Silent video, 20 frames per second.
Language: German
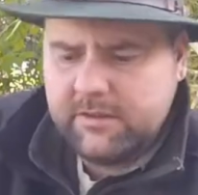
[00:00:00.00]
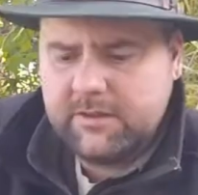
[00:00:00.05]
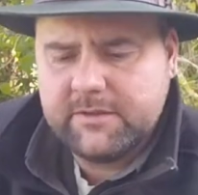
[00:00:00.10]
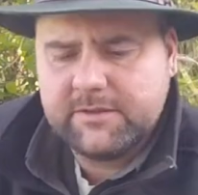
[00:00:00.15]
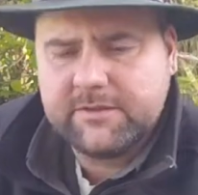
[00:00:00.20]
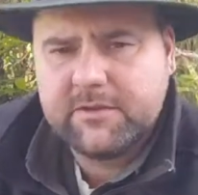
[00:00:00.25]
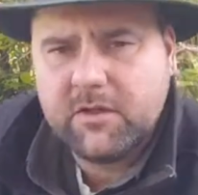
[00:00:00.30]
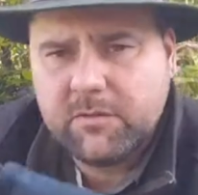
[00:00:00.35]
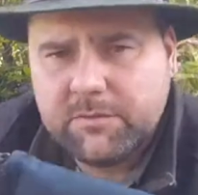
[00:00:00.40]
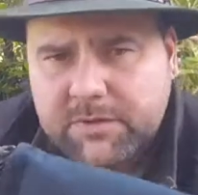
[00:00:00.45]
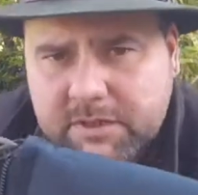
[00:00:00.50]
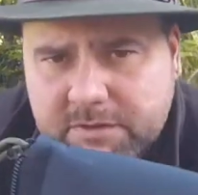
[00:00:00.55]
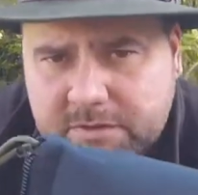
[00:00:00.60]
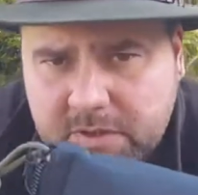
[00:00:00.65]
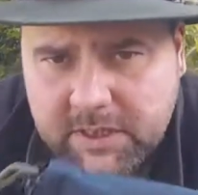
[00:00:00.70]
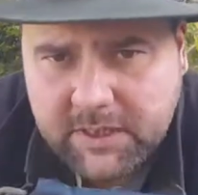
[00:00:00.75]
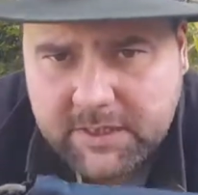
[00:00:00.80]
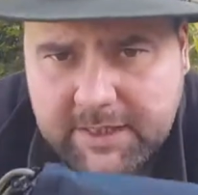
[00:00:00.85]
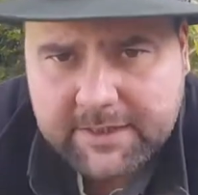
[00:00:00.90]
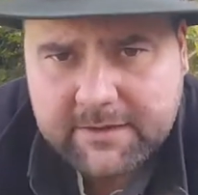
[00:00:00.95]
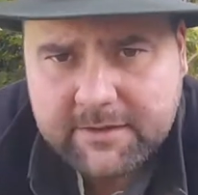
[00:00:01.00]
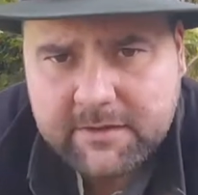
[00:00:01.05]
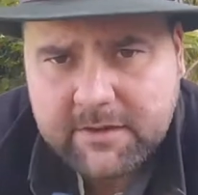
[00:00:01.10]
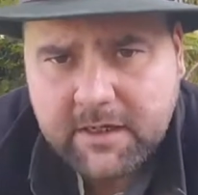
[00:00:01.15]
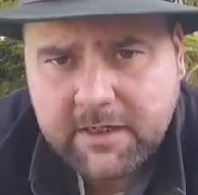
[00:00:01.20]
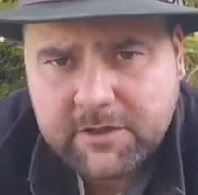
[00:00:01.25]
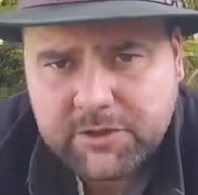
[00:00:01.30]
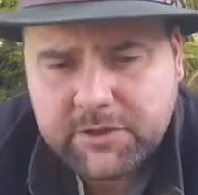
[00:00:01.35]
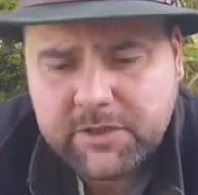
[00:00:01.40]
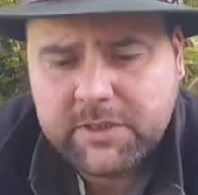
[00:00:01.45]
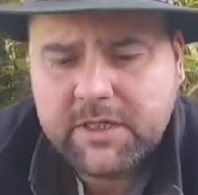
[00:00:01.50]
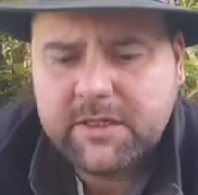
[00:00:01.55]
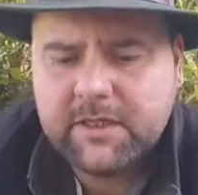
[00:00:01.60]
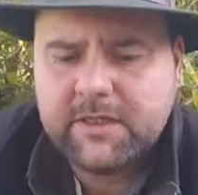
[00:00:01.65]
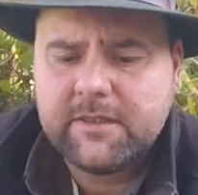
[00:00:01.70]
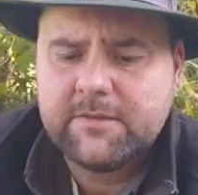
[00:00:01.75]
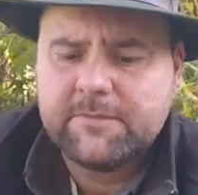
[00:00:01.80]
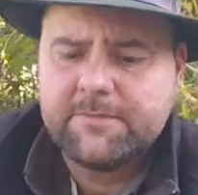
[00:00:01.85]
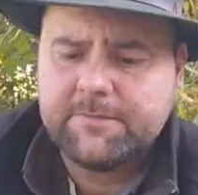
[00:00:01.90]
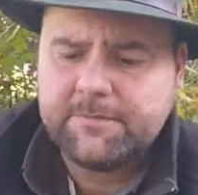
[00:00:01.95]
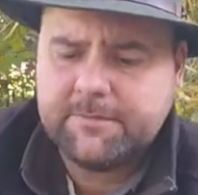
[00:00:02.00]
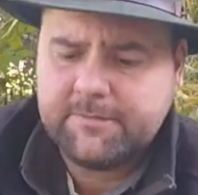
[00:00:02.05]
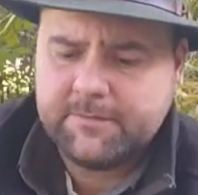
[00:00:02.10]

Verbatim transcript: Es kommt in so einer netten Tasche daher,